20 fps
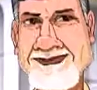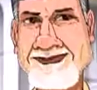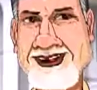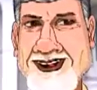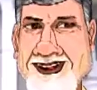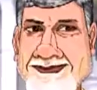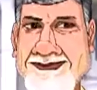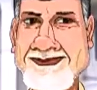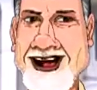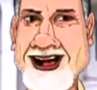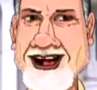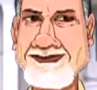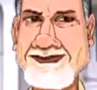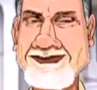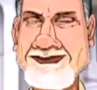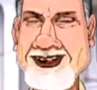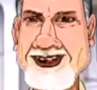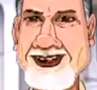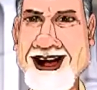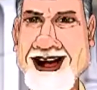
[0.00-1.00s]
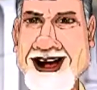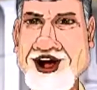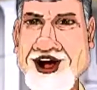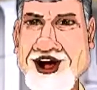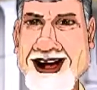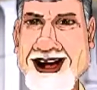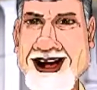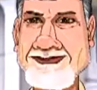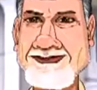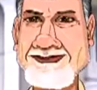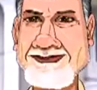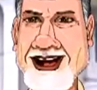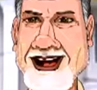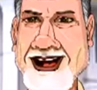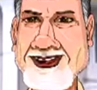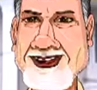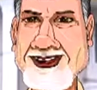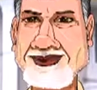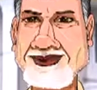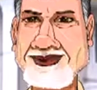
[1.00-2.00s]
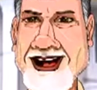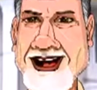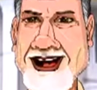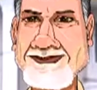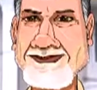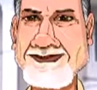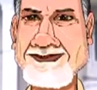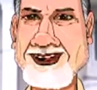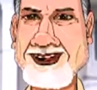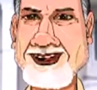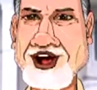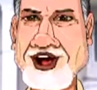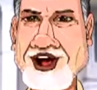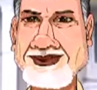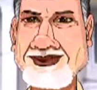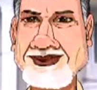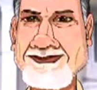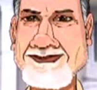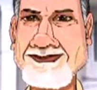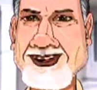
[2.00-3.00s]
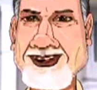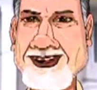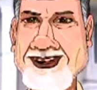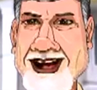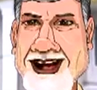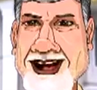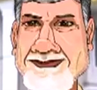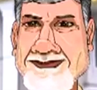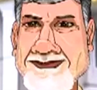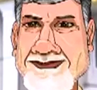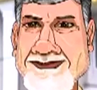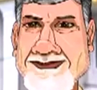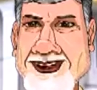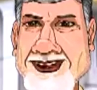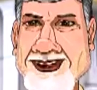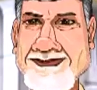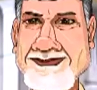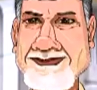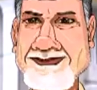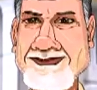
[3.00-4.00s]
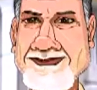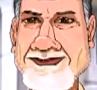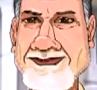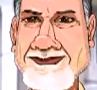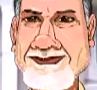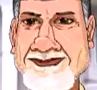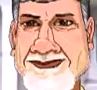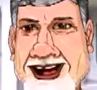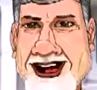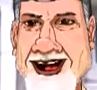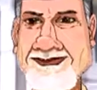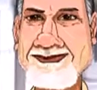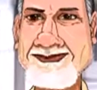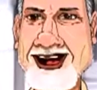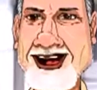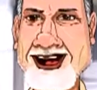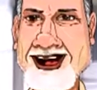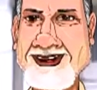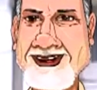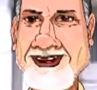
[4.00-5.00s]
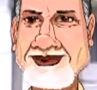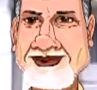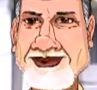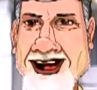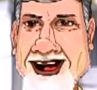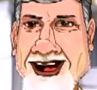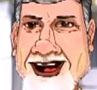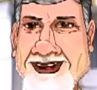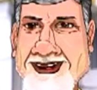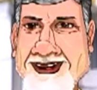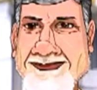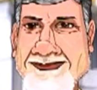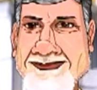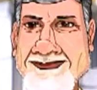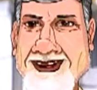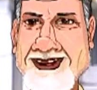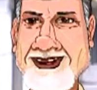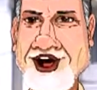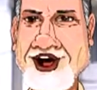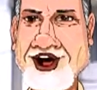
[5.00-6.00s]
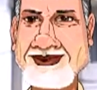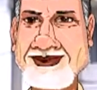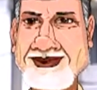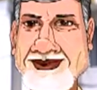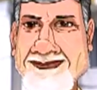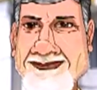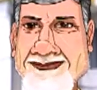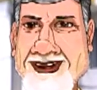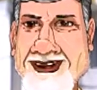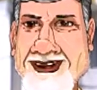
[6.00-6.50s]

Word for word: నా కోసం ఎయిర్పోర్ట్కి వచ్చినట్టుగా మనకు చాలా క్లియర్గా తెలుస్తూ ఉంది ఆ విషయాన్ని మీరు గుర్తుంచుకోవాలి ఏం ఆడుతా